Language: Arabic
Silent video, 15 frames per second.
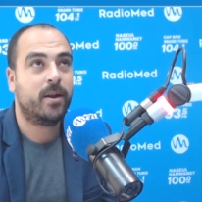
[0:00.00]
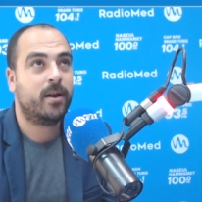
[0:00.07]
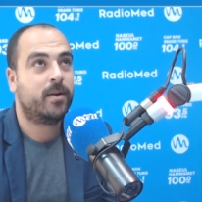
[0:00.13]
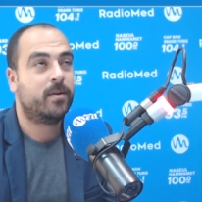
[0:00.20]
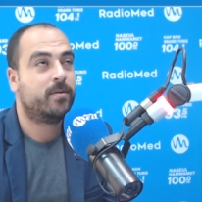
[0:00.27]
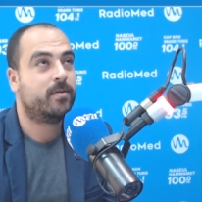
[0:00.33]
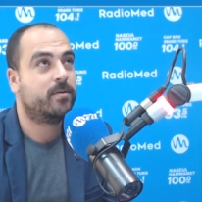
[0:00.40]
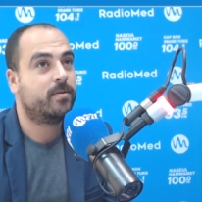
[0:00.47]

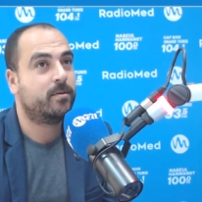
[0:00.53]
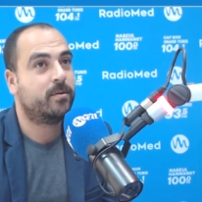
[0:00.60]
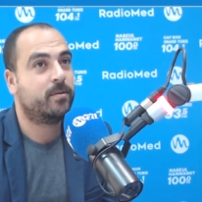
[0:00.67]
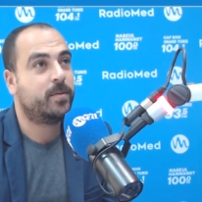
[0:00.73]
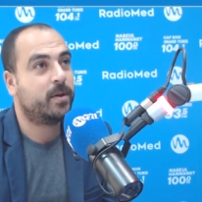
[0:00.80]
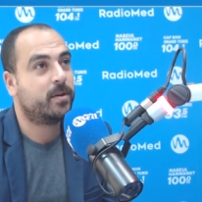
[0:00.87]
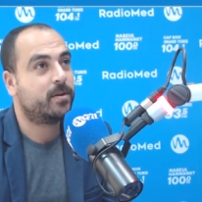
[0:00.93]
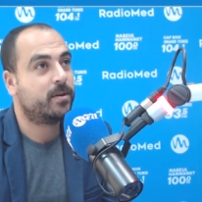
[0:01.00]

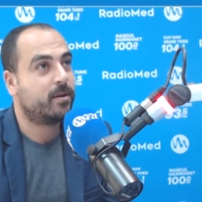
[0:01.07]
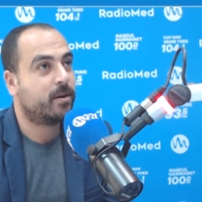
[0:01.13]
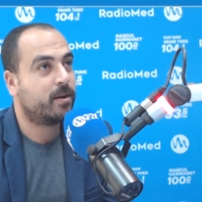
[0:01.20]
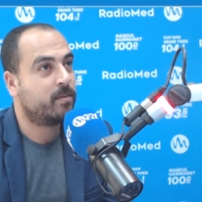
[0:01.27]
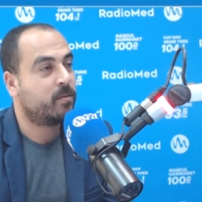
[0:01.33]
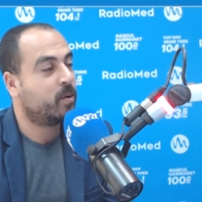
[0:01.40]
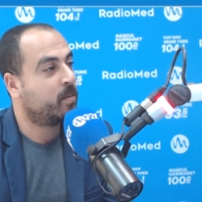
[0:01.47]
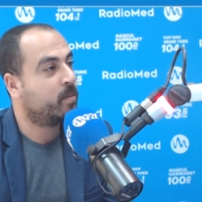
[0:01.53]
وبيان سور
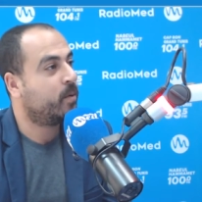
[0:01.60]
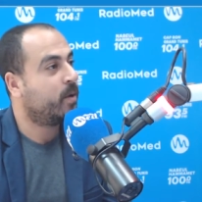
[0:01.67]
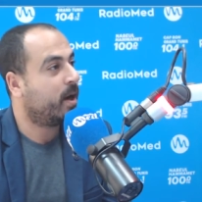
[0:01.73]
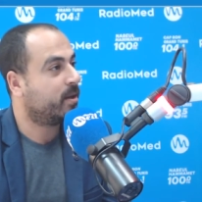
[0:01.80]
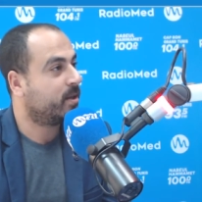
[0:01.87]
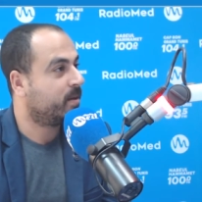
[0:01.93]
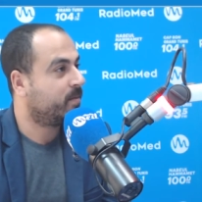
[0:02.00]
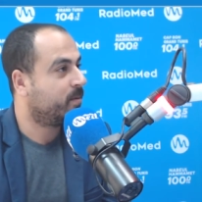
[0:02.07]
المهم واحد
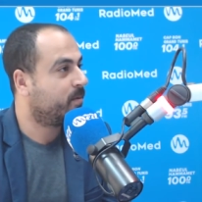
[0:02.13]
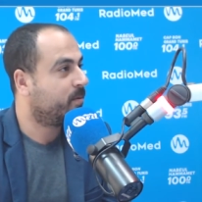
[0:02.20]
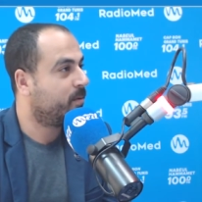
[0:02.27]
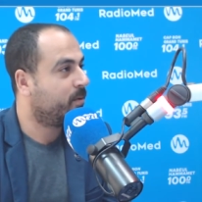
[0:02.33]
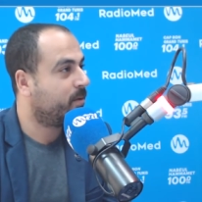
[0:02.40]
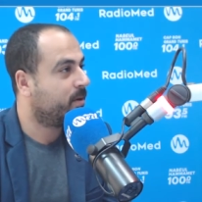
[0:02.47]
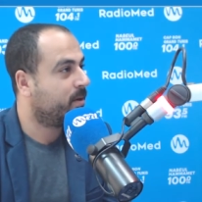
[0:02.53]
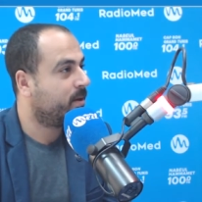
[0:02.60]
كما
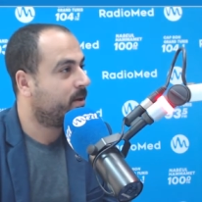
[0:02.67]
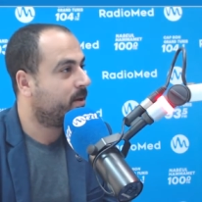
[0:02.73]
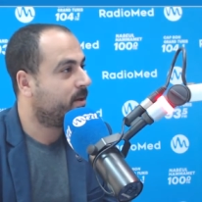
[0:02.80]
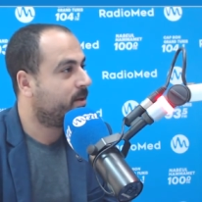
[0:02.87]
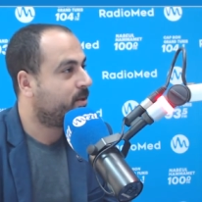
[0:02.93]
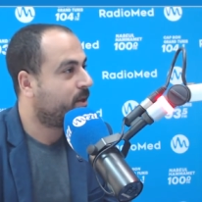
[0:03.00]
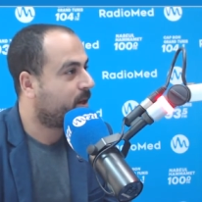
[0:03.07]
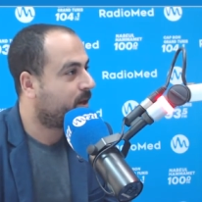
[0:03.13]
نقولوا
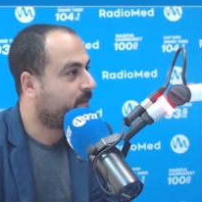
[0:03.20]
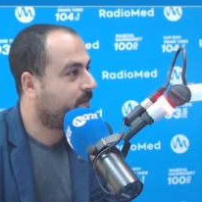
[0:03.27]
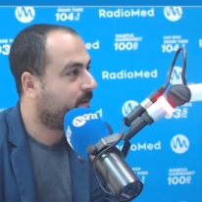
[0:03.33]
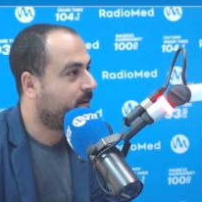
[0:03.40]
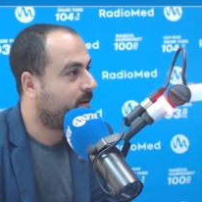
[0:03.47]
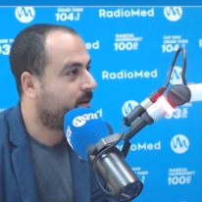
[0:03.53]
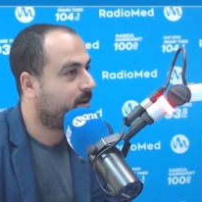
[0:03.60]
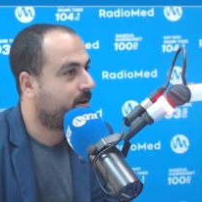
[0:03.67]
يشرف
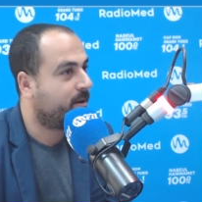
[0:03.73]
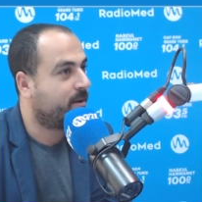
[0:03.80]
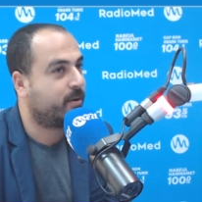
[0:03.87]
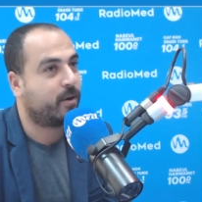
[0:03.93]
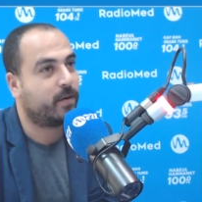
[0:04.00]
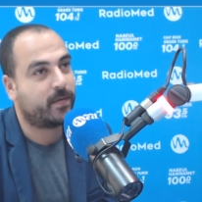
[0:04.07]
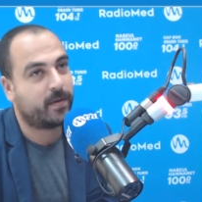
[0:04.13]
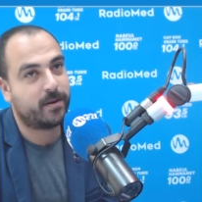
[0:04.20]

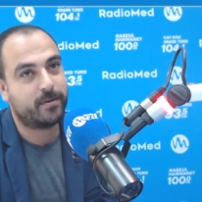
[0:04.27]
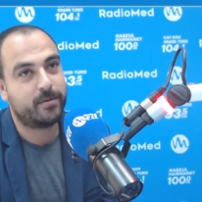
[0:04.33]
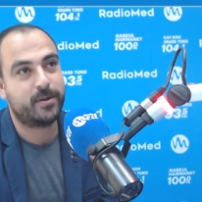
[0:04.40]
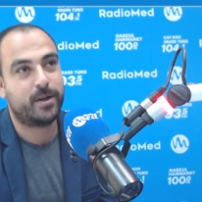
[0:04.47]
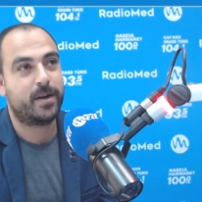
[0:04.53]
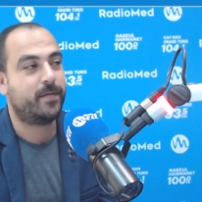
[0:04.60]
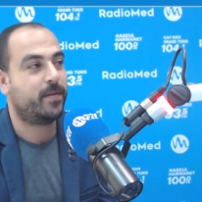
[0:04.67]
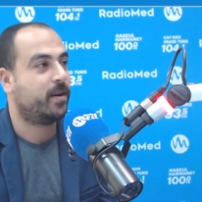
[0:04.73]
الغرفه
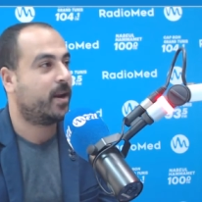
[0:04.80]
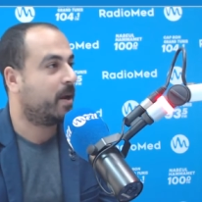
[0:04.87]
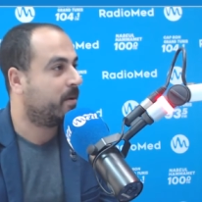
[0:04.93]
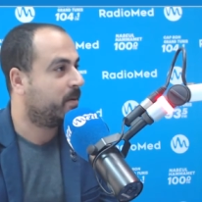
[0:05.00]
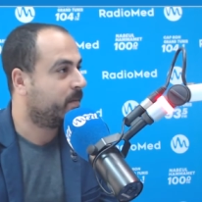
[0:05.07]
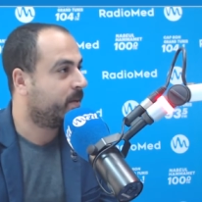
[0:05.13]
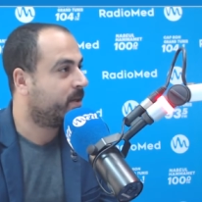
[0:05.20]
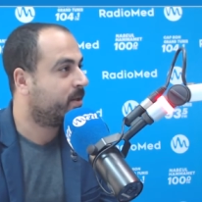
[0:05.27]
ويشرف
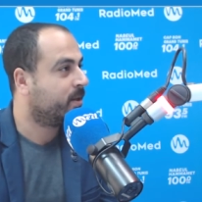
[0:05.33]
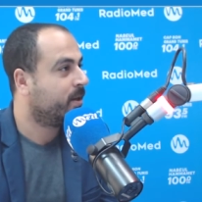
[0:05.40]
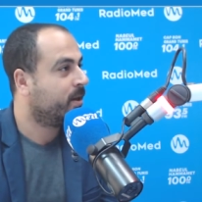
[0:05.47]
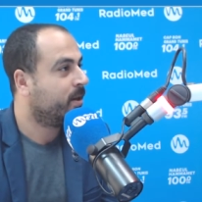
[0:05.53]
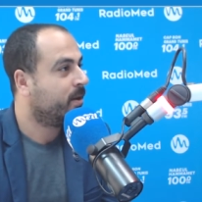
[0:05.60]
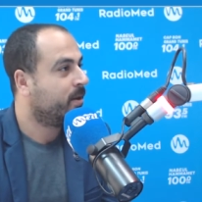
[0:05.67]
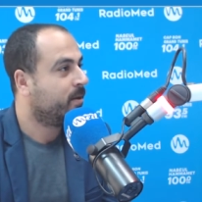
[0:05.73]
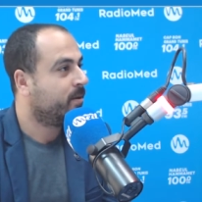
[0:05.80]
الحمامات
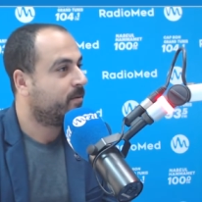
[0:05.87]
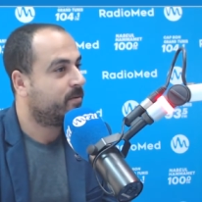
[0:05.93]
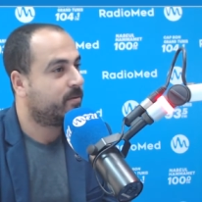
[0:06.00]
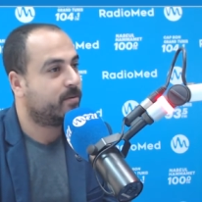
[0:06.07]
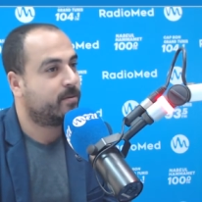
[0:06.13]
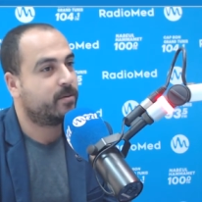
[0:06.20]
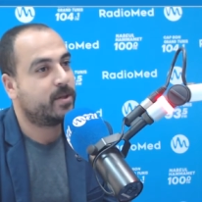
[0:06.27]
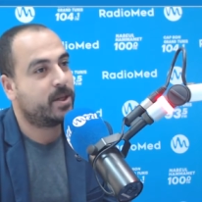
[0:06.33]

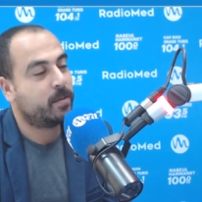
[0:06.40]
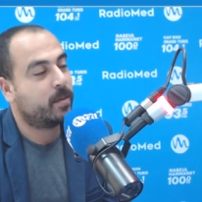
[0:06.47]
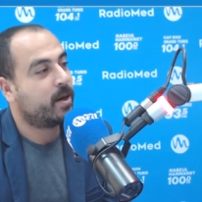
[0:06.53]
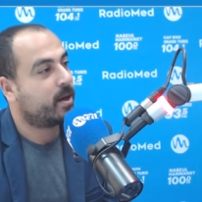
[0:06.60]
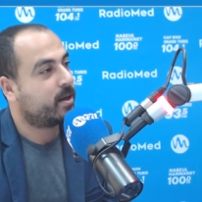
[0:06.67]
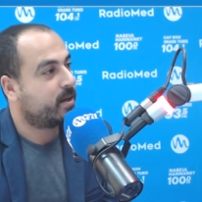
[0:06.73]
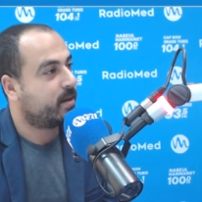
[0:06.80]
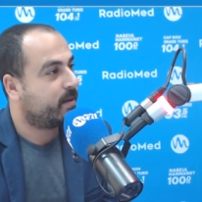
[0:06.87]
وديما
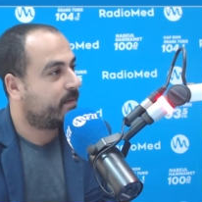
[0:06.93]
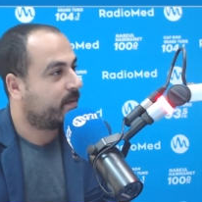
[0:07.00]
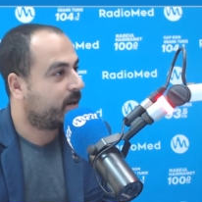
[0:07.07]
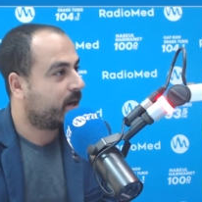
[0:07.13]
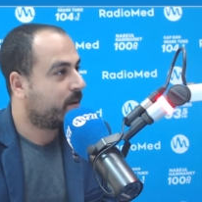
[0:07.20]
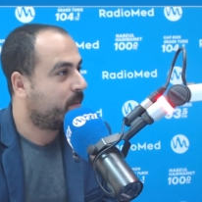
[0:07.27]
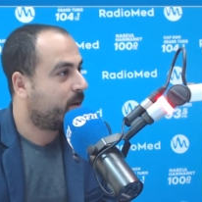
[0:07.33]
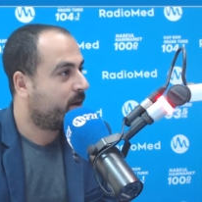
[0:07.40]
يعطي فكره
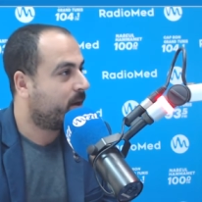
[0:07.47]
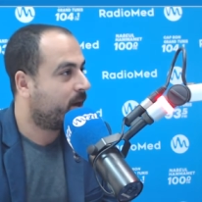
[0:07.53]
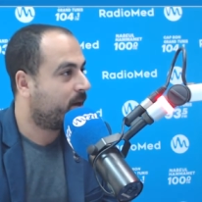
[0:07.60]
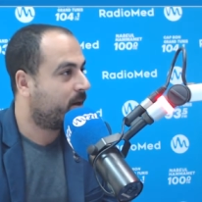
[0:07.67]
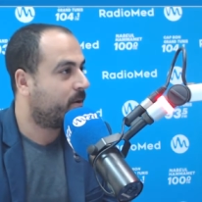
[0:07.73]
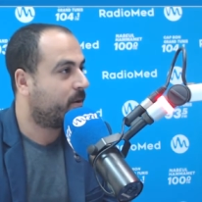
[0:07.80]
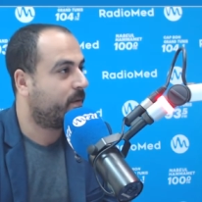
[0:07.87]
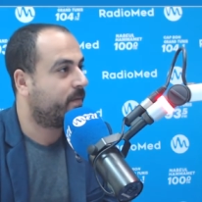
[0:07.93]
باهيه على
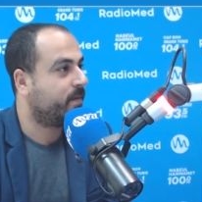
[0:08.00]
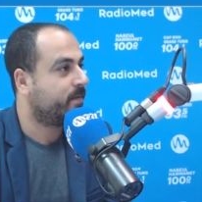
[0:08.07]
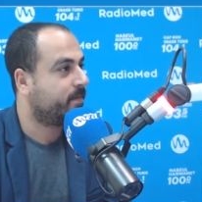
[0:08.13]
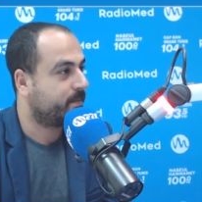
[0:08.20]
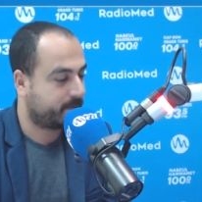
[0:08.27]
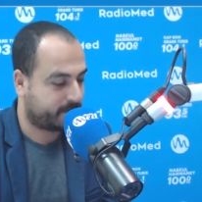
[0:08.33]
الغرفه واضح